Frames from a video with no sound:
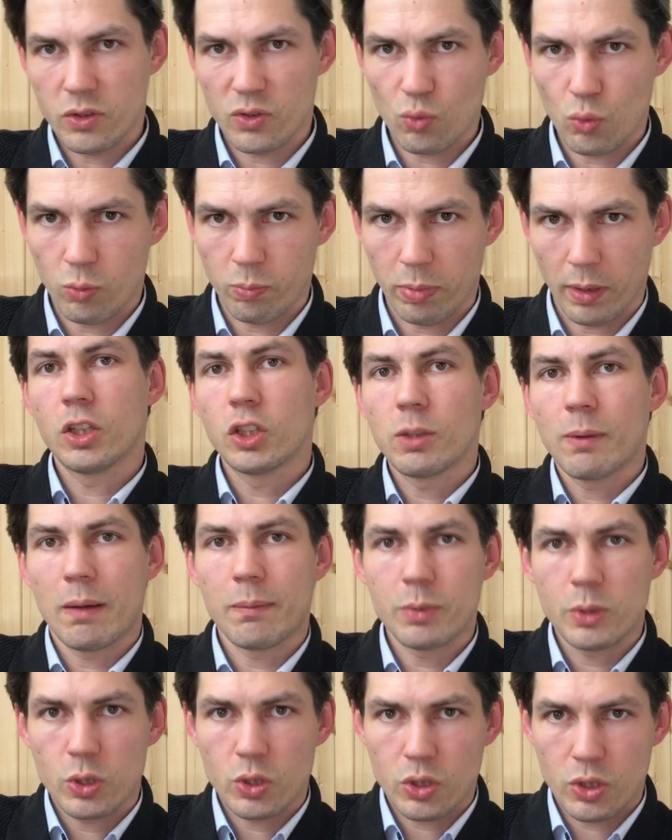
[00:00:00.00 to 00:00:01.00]
słupa. I to ma
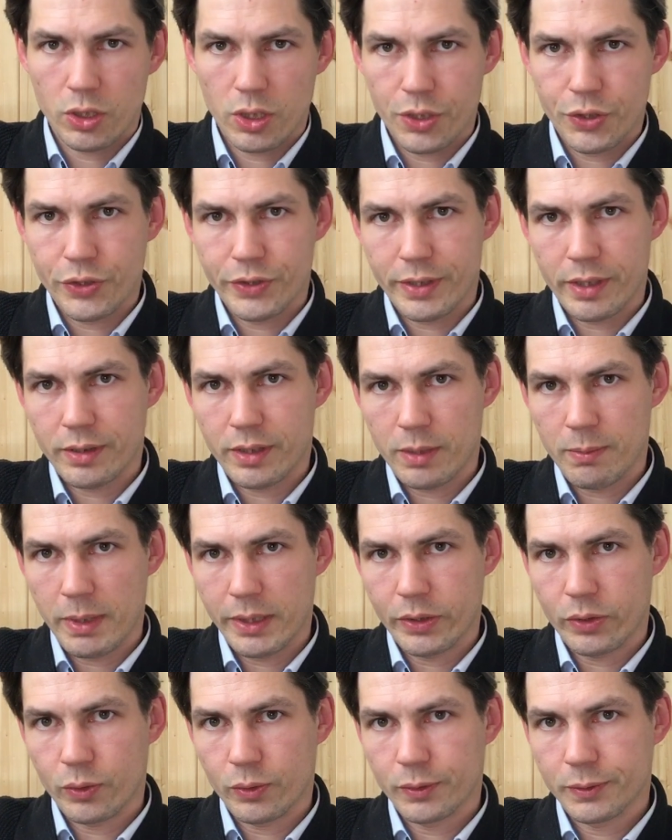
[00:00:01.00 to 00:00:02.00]
być 30
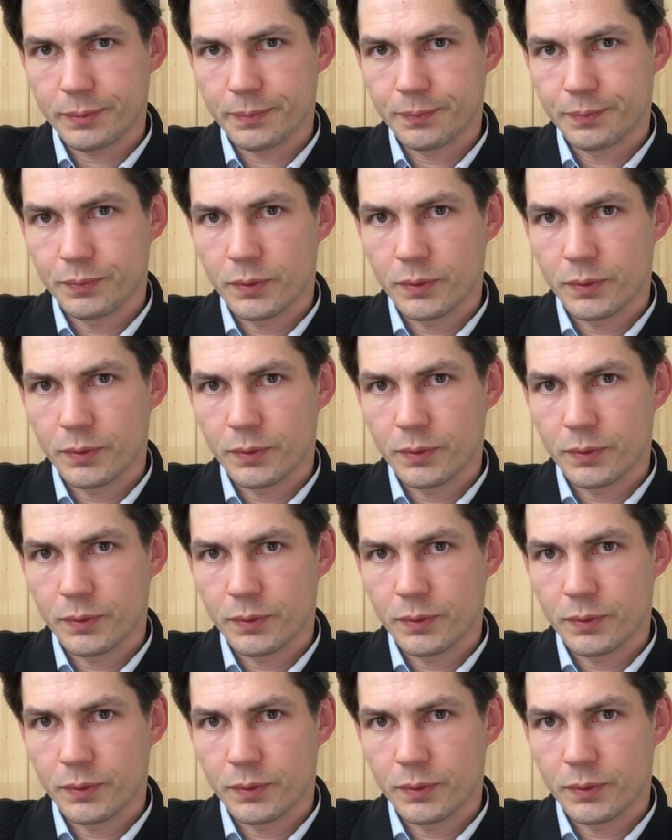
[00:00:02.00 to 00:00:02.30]
centymetrów.